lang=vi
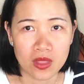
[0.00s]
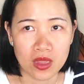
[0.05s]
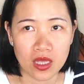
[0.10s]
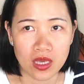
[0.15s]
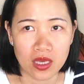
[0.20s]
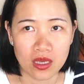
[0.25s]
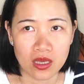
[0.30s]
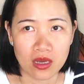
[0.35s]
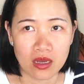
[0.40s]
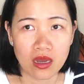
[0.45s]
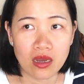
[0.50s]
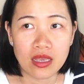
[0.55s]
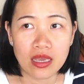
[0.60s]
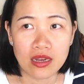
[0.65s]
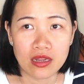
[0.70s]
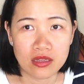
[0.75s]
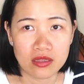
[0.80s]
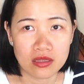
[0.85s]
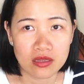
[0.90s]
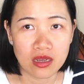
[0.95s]
thì có gia
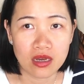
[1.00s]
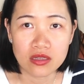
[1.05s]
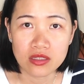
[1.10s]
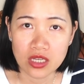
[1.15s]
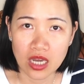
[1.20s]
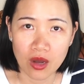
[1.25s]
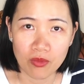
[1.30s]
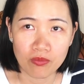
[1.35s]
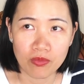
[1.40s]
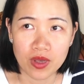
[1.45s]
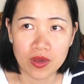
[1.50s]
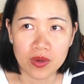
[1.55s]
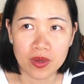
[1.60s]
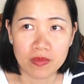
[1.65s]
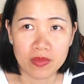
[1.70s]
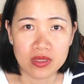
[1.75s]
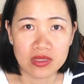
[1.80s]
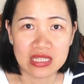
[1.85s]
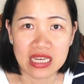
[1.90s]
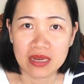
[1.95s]
đình có chồng khi mà
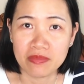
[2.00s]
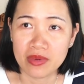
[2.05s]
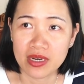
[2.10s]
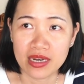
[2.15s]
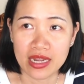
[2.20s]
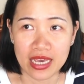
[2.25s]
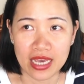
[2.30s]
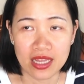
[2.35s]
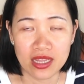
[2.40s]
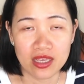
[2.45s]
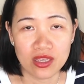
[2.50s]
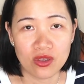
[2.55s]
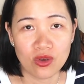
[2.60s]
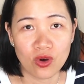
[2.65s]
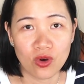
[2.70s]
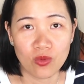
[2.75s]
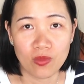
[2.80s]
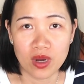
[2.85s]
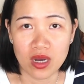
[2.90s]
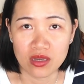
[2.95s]
mình sanh mình đẻ thì
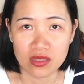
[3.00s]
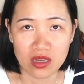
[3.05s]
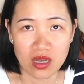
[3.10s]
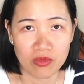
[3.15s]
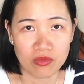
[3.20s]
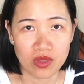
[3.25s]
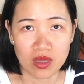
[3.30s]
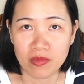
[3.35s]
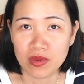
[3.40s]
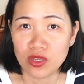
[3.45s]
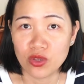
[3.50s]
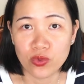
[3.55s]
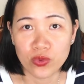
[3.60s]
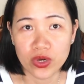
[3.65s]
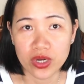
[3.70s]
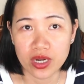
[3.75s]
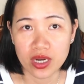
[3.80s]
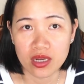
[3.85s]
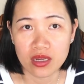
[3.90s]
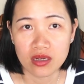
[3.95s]
vô mà có chồng thì mình
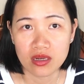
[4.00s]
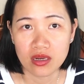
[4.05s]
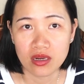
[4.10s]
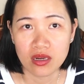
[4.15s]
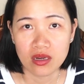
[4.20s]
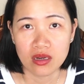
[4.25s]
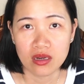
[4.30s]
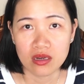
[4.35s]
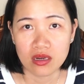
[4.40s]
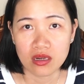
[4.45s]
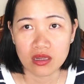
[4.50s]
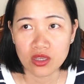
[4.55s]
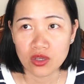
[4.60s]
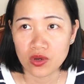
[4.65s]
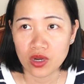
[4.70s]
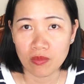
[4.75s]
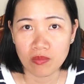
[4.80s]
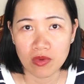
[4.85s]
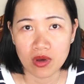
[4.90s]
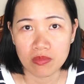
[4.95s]
vui rồi có nhiều
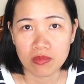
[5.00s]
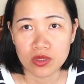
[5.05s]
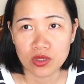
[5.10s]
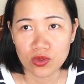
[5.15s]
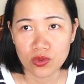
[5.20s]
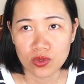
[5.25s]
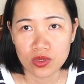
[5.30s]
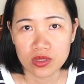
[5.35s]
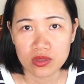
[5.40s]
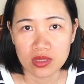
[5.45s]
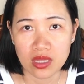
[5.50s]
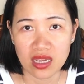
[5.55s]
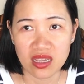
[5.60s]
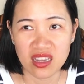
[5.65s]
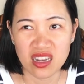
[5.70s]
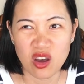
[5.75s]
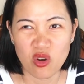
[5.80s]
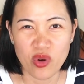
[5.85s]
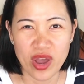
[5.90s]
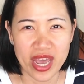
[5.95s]
động lực mình vui tại
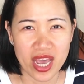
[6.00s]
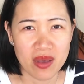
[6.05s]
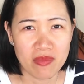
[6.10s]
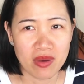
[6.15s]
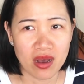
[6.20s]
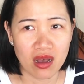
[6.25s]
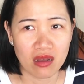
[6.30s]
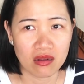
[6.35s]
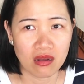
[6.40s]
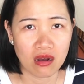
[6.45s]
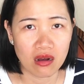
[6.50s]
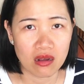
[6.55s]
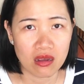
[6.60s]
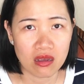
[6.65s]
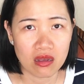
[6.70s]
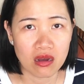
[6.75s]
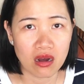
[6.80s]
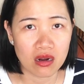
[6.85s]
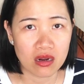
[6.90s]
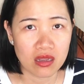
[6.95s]
vì đâu đẻ mà
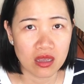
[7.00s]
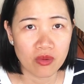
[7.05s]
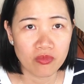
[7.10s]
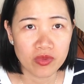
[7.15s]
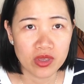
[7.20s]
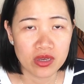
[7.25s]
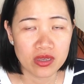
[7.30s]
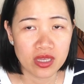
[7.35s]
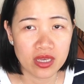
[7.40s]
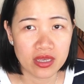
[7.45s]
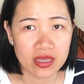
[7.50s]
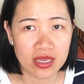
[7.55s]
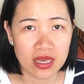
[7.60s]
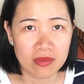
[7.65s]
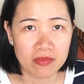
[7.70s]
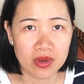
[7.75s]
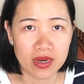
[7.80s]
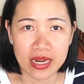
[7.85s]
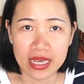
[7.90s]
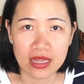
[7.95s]
cực giống như gì
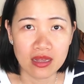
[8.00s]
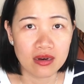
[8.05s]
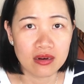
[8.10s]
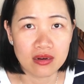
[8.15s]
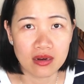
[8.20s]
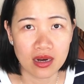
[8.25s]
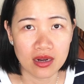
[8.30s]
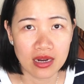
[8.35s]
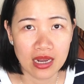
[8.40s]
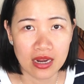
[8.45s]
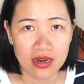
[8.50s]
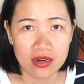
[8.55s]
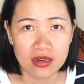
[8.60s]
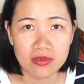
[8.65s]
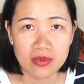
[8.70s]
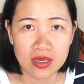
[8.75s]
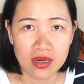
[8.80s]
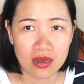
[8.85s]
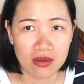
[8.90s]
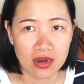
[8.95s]
vậy mình đẻ thường hết hai đứa
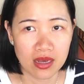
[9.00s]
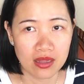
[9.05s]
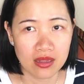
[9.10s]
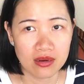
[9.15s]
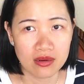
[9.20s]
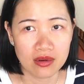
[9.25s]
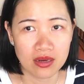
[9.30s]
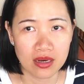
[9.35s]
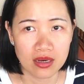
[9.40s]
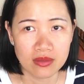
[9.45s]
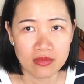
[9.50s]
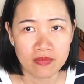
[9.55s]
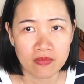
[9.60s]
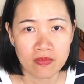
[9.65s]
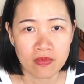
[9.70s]
mình đều đẻ thường hết